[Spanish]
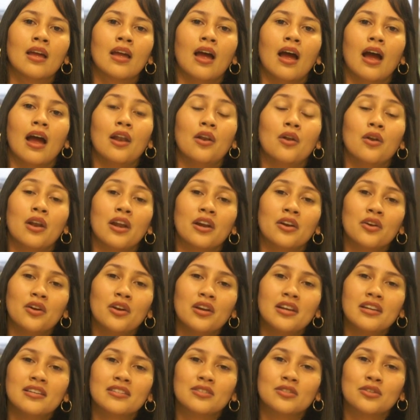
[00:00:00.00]
A lo largo de
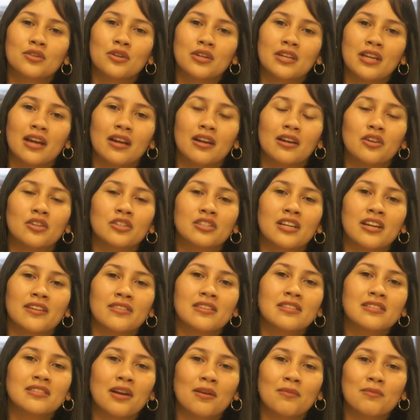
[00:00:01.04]
la historia, los
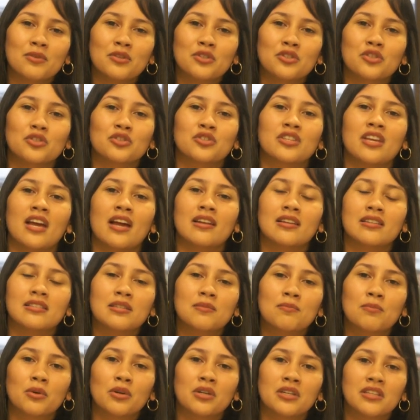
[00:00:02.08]
grandes cambios sociales y
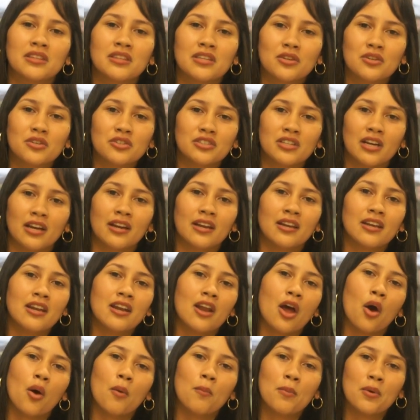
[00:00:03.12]
políticos se han
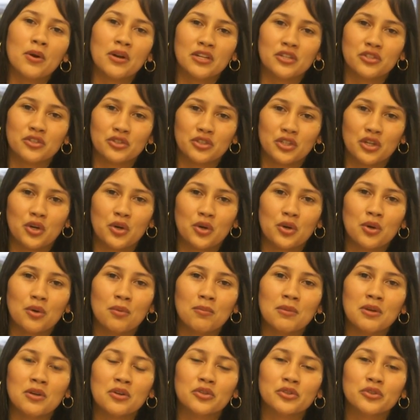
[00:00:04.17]
generado por hechos
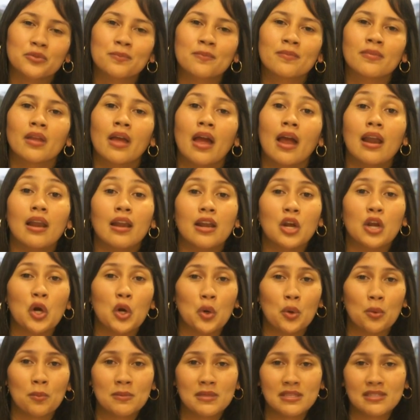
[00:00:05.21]
económicos. El
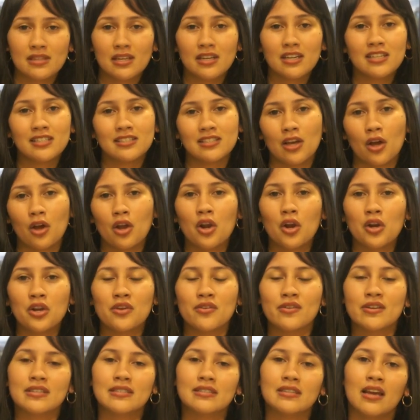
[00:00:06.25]
economista egresado de la
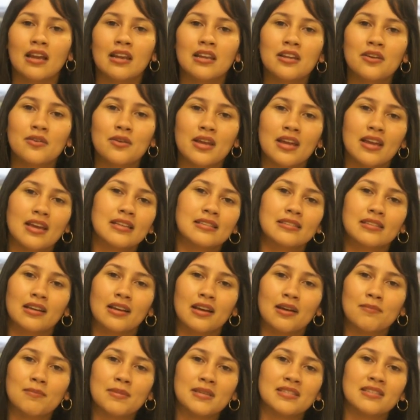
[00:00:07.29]
Universidad Libre está en
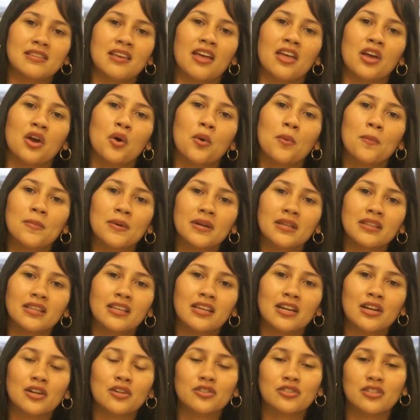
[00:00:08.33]
capacidad de
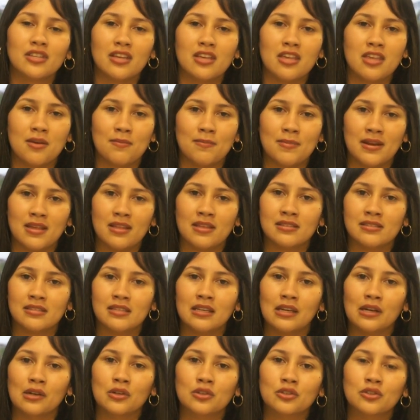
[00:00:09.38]
comprenderlos y de
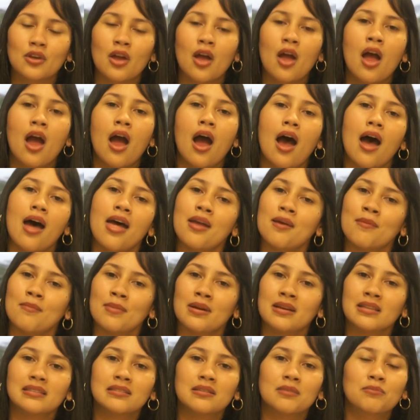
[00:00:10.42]
predecirlos.
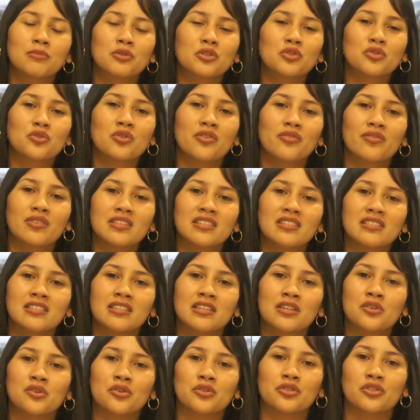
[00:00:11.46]
Además, por su énfasis en
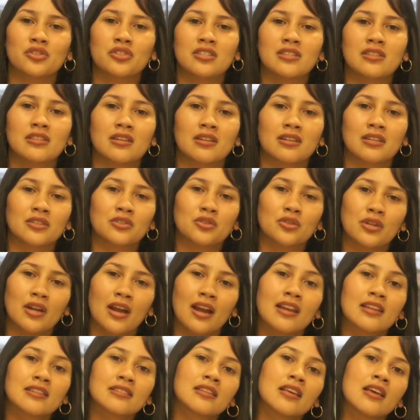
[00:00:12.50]
negocios
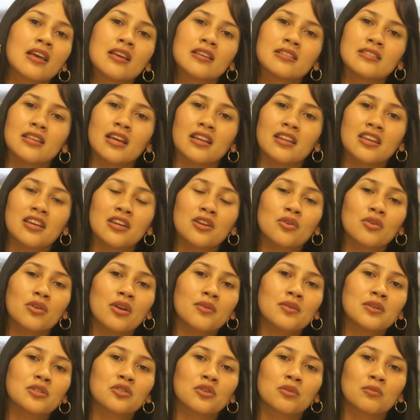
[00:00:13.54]
internacionales, se adquiere una
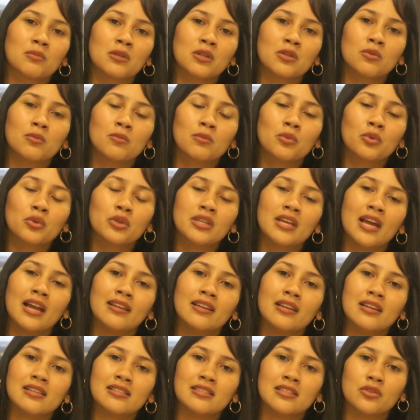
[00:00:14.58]
visión mundial de
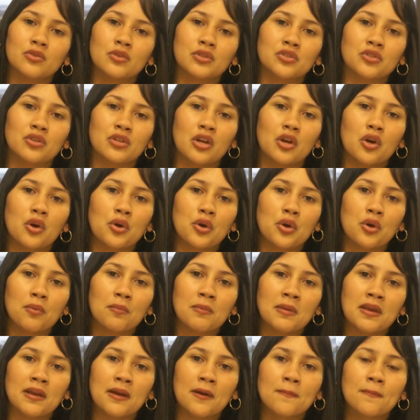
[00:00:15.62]
la situación
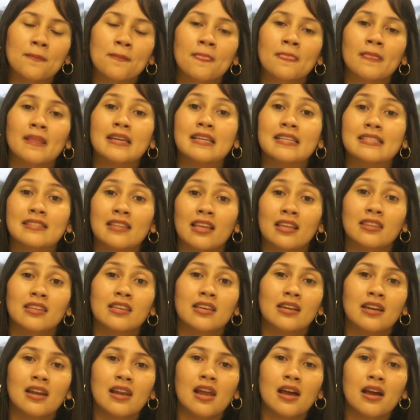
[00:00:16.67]
económica y se
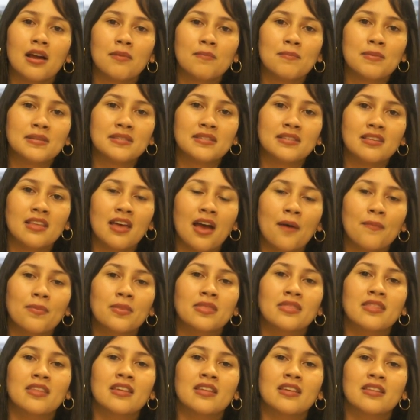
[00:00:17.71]
adquiere la capacidad
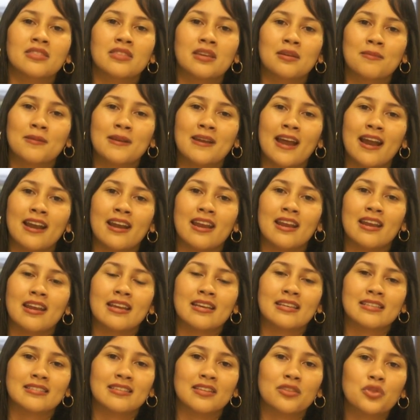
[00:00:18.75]
de determinar en
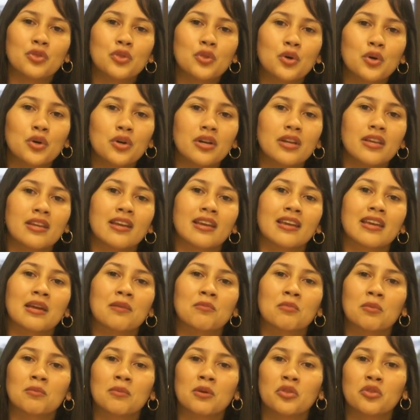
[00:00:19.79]
qué sector y en qué
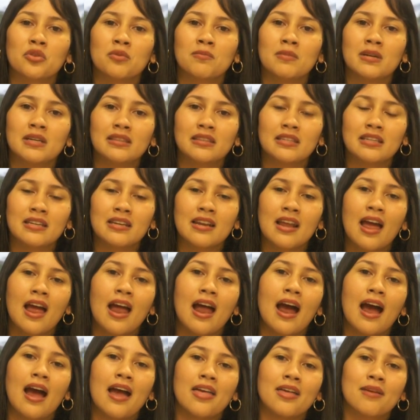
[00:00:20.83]
momento invertir,
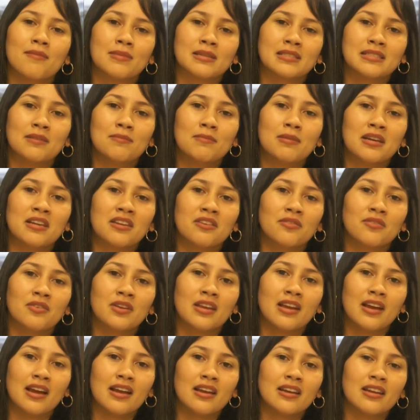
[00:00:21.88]
además de
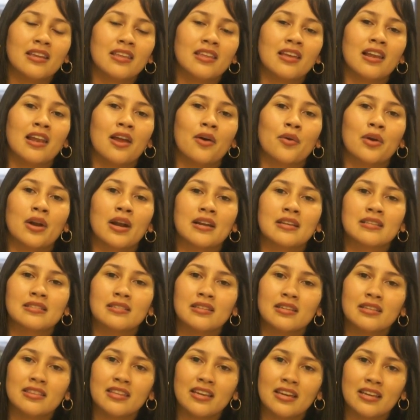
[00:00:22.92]
planificar y de elaborar
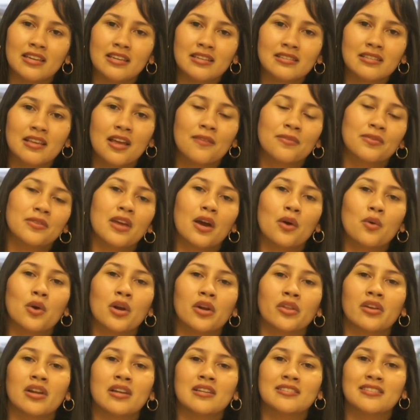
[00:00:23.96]
estrategias de
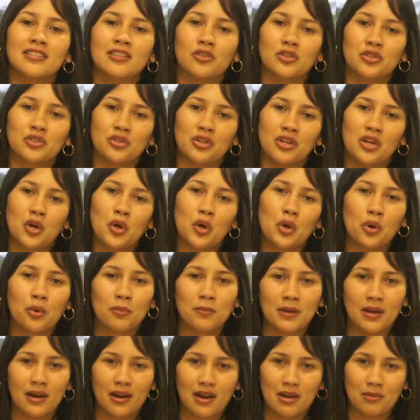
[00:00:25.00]
acuerdo a la situación
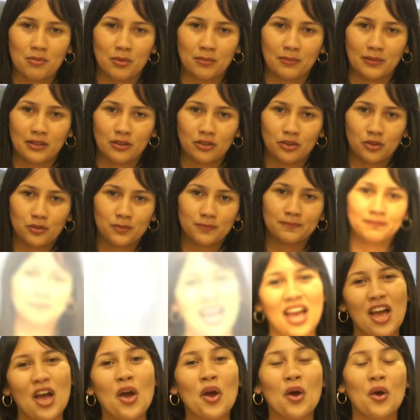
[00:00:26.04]
económica del momento.
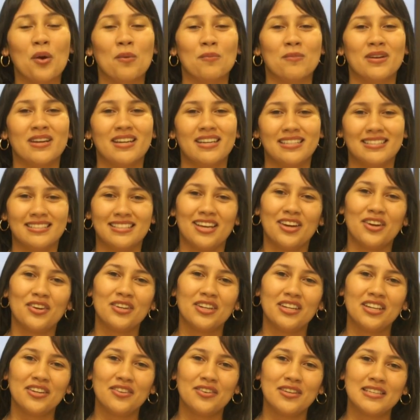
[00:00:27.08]
Como egresado ni
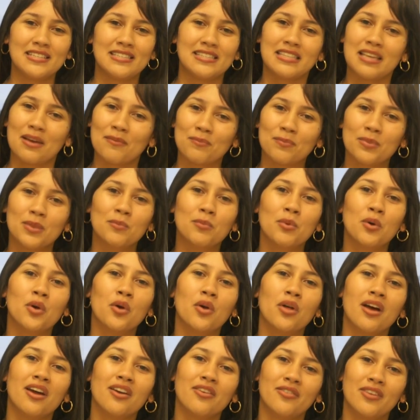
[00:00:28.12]
librista, puedo
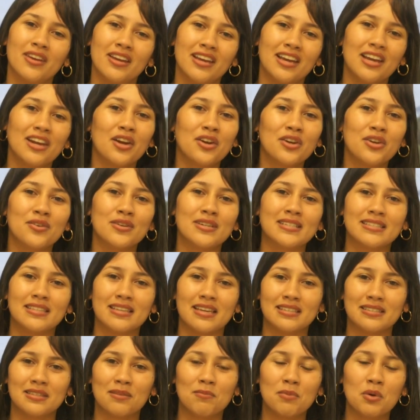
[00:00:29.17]
dar fe que la universidad
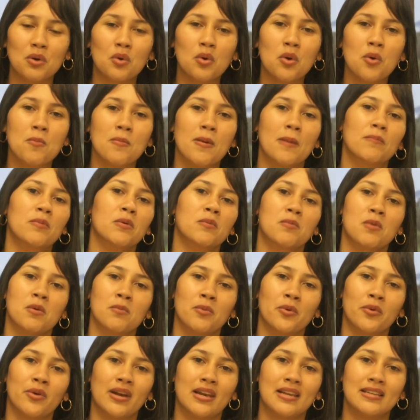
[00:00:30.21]
se preocupa por
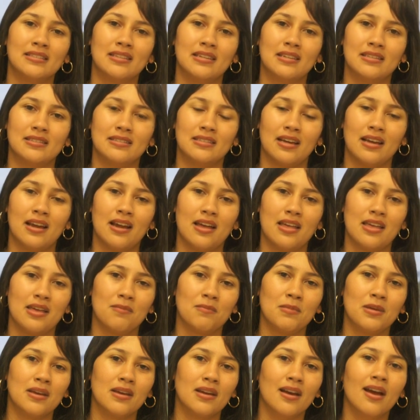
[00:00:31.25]
promover la excelencia
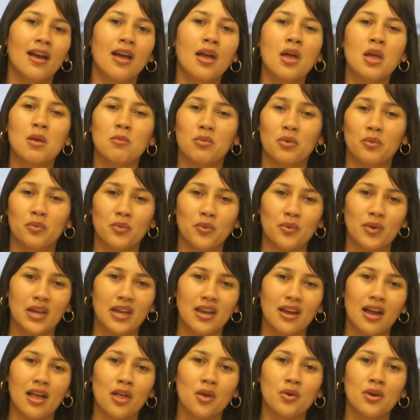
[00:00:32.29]
académica, pues fui
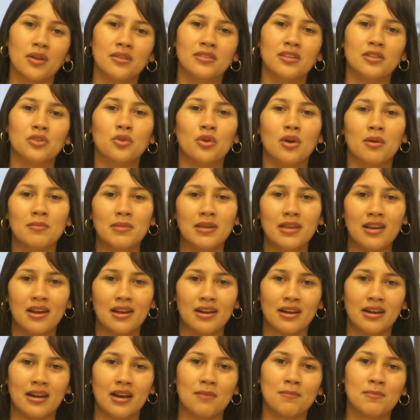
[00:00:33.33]
becada durante toda mi
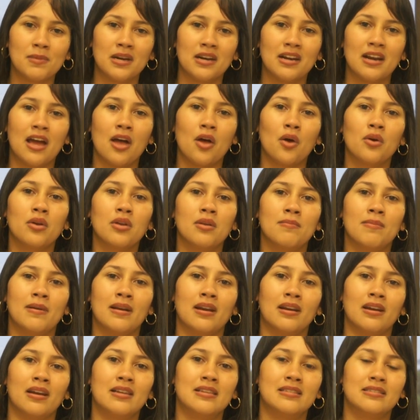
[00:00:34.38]
carrera de pregrado y para
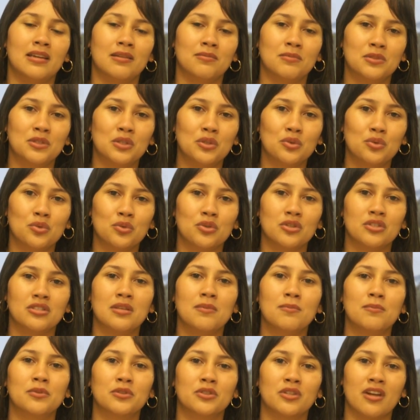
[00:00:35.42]
realizar mis estudios de
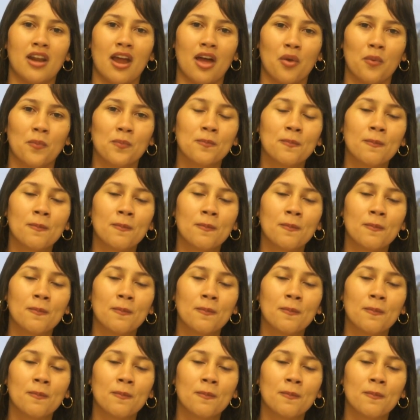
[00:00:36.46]
posgrado